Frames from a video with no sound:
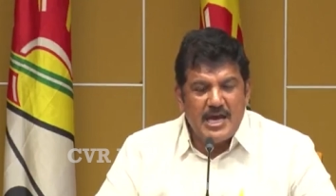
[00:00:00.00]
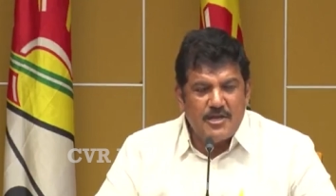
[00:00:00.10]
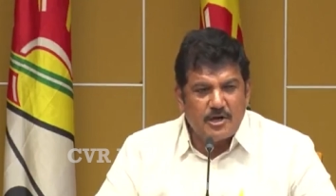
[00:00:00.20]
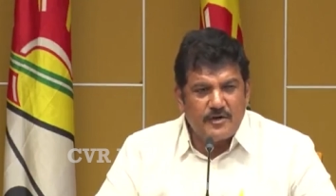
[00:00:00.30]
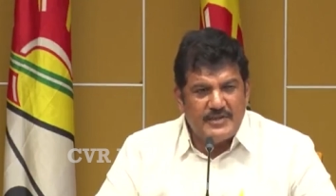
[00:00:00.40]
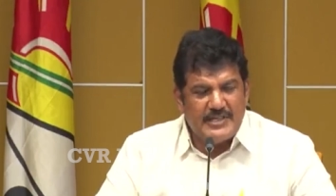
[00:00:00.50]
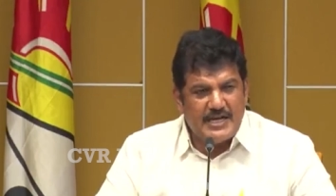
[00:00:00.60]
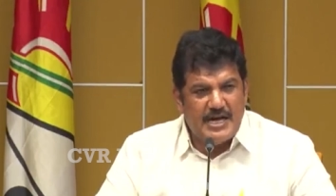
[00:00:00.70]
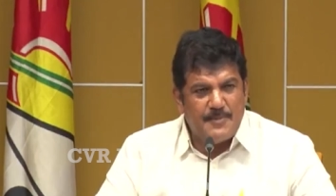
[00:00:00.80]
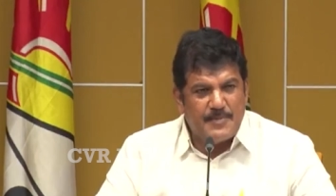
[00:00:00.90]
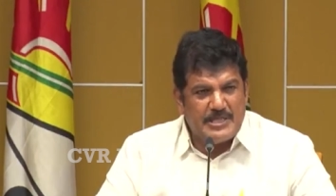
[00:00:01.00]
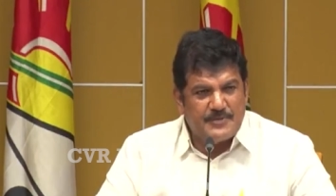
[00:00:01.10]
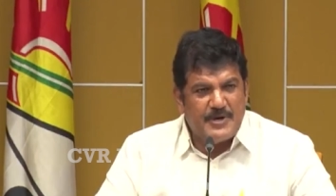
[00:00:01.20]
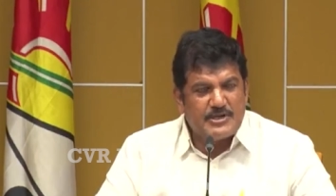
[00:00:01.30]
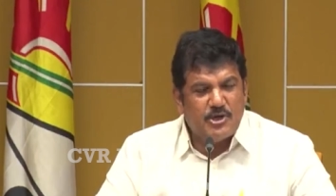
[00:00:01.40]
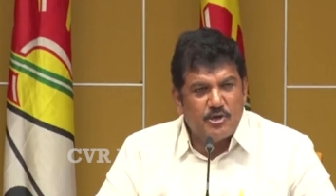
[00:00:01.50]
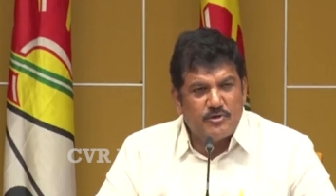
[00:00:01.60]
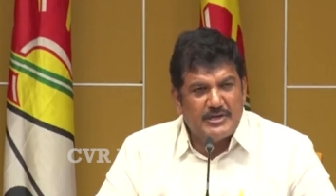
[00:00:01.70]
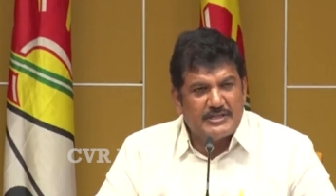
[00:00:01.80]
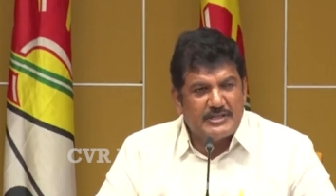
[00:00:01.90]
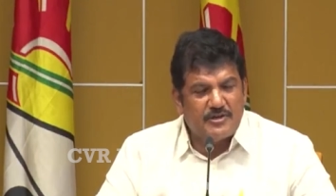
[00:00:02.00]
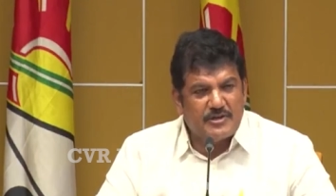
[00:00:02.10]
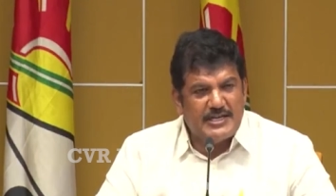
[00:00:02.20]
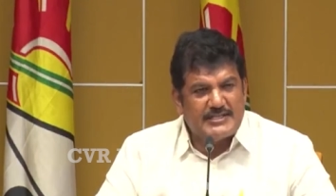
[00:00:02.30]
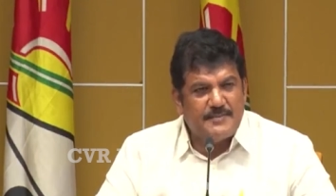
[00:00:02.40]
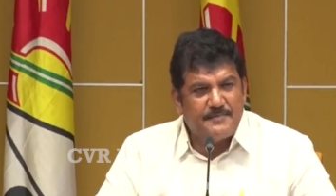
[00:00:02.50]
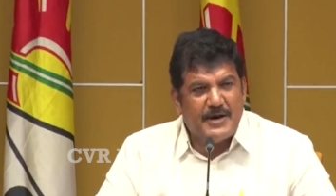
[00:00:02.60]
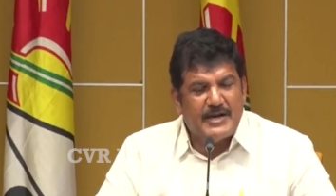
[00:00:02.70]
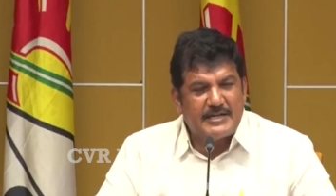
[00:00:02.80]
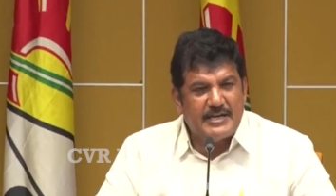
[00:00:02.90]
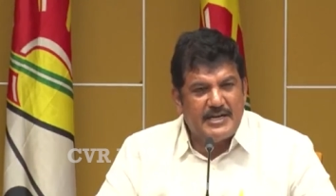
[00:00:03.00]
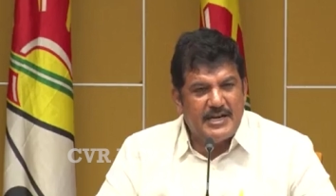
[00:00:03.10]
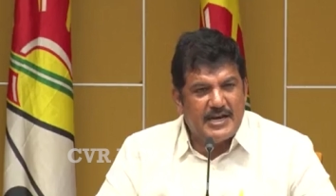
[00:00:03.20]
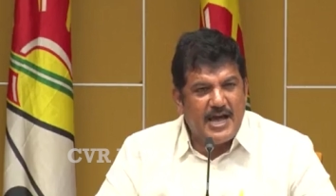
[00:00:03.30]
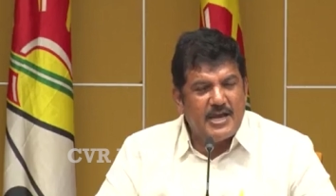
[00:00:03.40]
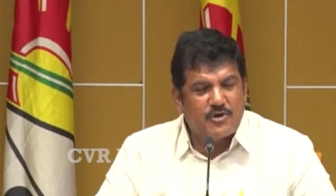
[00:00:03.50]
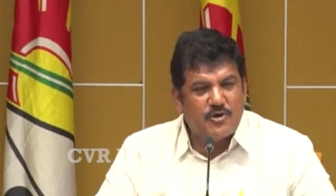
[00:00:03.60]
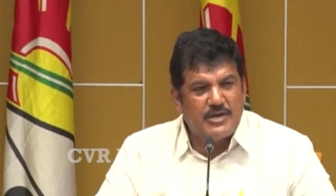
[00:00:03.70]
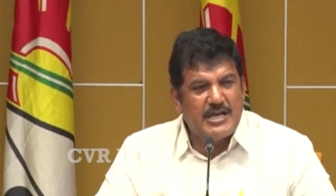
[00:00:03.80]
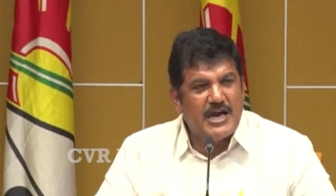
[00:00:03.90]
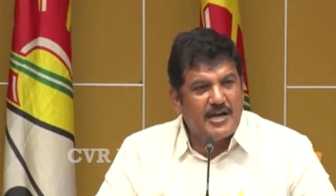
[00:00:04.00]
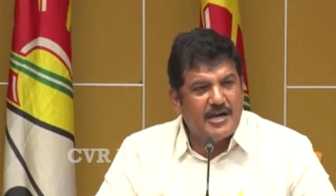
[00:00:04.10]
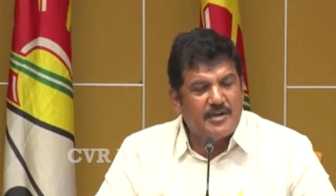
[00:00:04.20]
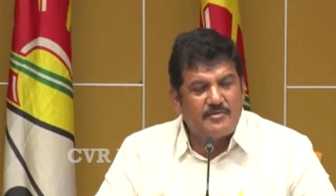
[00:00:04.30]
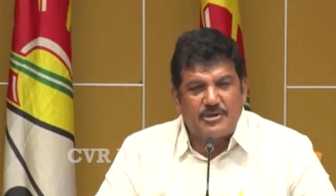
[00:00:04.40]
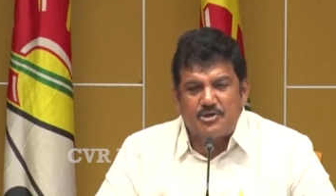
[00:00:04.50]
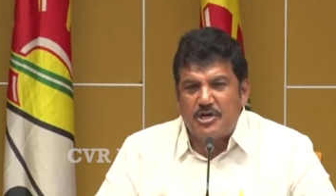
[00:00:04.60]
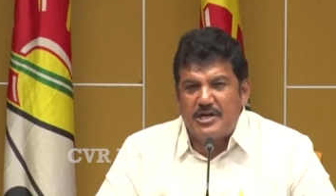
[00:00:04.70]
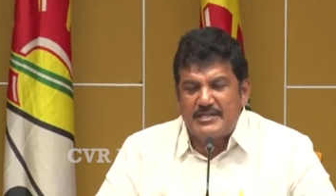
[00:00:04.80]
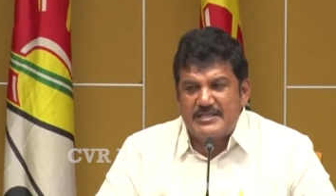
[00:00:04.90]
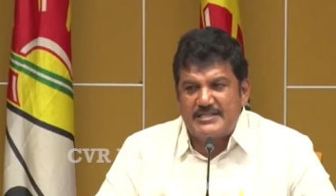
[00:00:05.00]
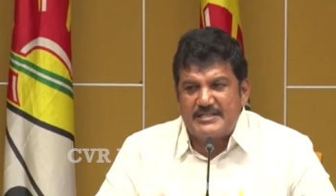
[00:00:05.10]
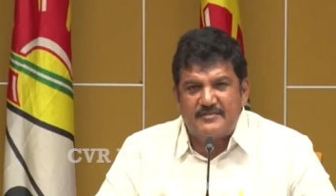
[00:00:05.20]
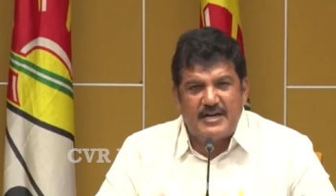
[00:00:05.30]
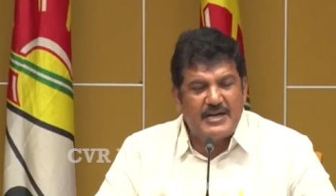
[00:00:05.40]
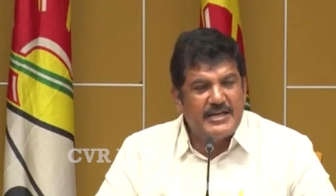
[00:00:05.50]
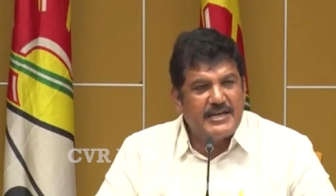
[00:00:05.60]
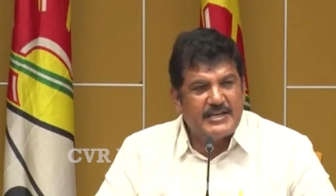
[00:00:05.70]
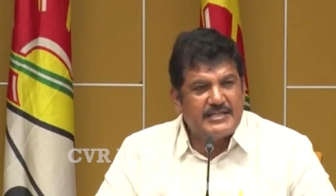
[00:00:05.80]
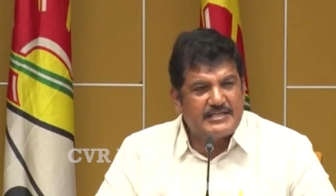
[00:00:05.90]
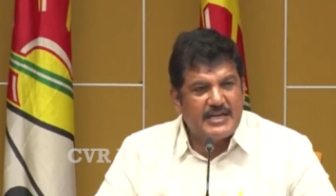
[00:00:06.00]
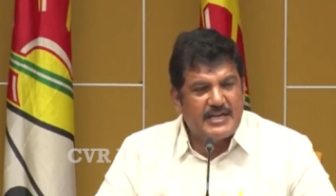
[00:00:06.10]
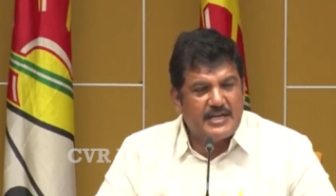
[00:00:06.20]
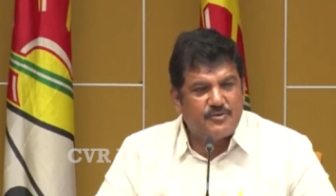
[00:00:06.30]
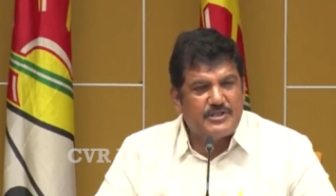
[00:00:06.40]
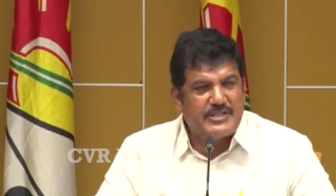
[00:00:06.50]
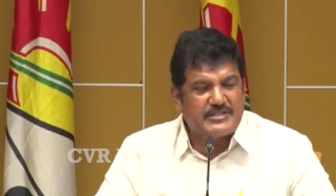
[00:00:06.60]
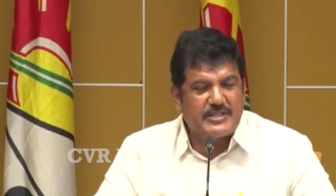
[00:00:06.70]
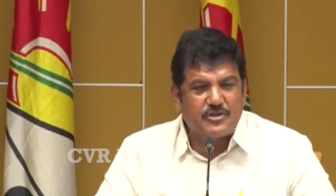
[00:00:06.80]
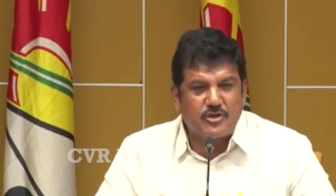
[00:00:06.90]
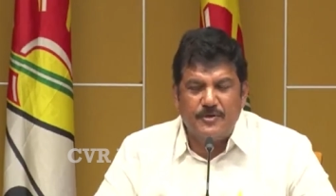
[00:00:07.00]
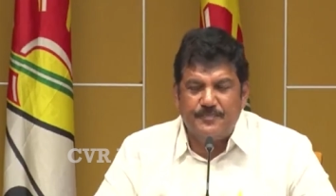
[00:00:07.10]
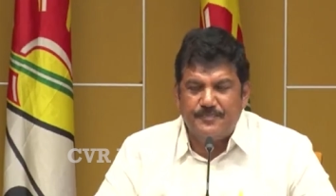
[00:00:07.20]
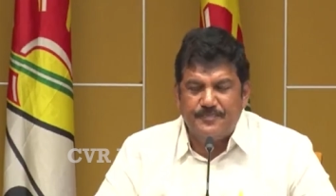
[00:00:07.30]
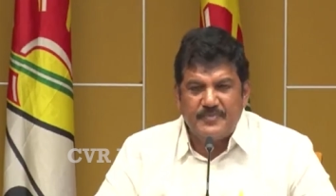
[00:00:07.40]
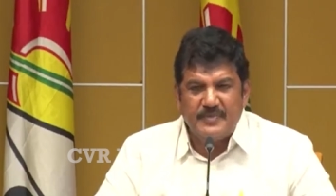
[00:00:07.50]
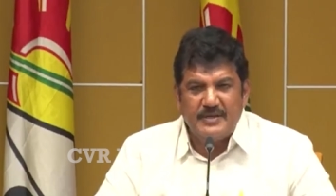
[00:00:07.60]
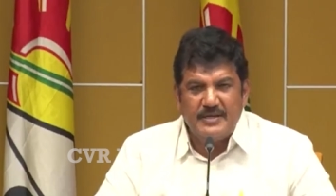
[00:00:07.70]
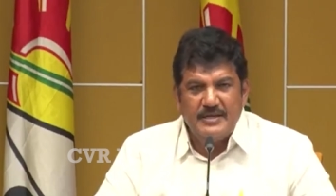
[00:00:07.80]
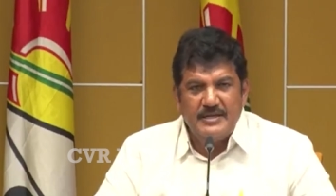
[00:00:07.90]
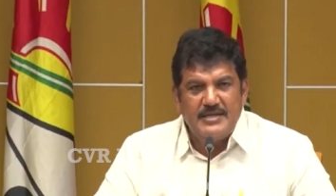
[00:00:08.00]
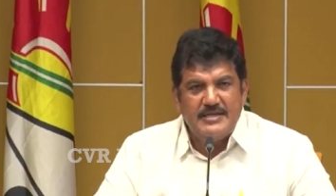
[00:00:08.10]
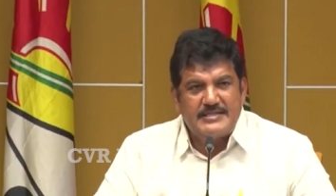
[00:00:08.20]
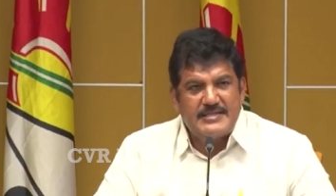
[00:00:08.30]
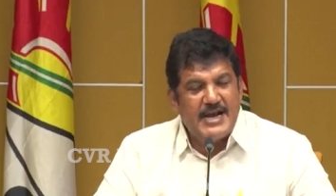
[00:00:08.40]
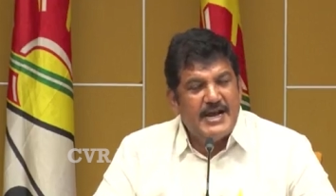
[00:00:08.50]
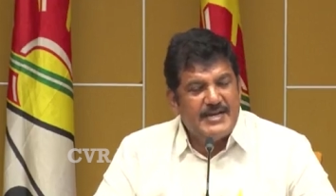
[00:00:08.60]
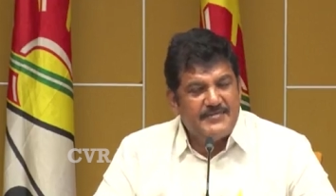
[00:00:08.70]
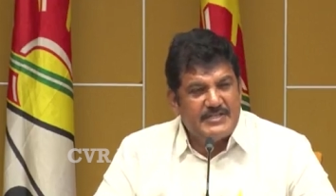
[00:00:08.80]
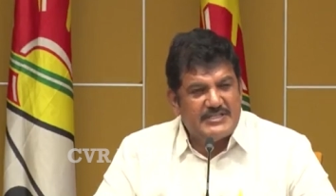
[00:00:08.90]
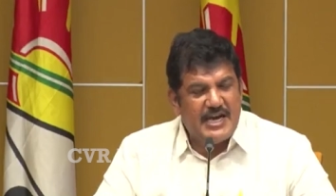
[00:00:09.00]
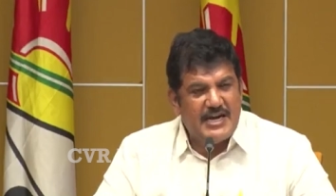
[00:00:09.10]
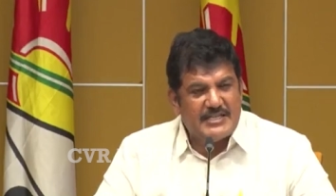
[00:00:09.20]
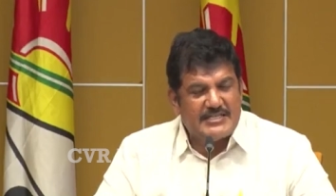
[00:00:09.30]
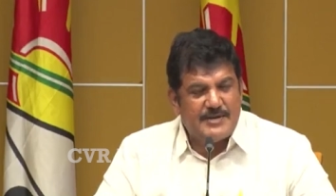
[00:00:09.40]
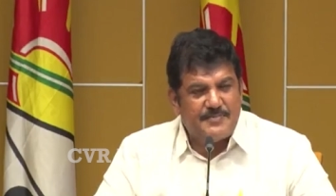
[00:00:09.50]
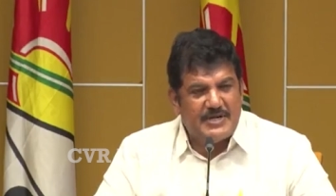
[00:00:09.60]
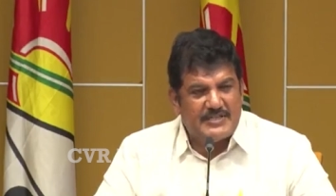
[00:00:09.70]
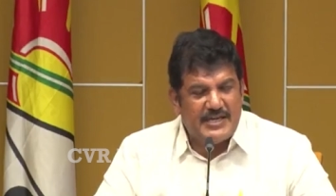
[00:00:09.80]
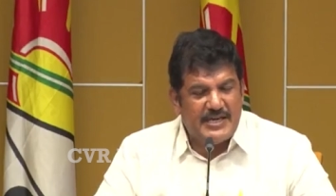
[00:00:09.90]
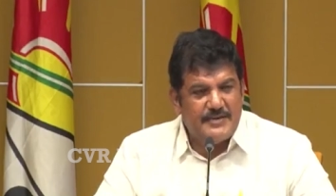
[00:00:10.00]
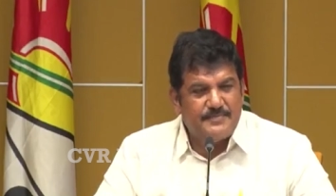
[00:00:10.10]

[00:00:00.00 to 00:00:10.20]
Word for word: ఏదో ఒక విధంగా ప్రతిపక్షంలో ఉన్న తెలుగుదేశం పార్టీని నాయకుల్ని ఆనాడు మంత్రులుగా చేసిన వాళ్ళని ఇరికించాలనే ఉద్దేశంతో సిఐడి విచారణ చేపడితే